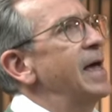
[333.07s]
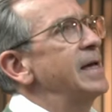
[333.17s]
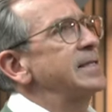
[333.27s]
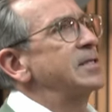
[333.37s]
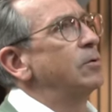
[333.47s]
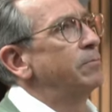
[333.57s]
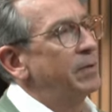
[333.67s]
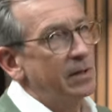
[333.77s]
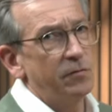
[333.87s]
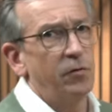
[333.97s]

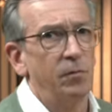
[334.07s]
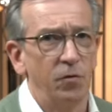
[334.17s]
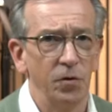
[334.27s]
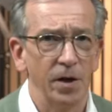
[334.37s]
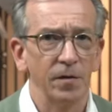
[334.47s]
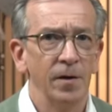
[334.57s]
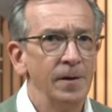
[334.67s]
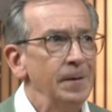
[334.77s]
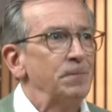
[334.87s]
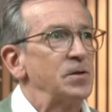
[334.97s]
S&P 500.
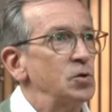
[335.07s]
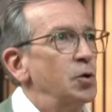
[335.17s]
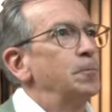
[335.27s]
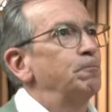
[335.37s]
So,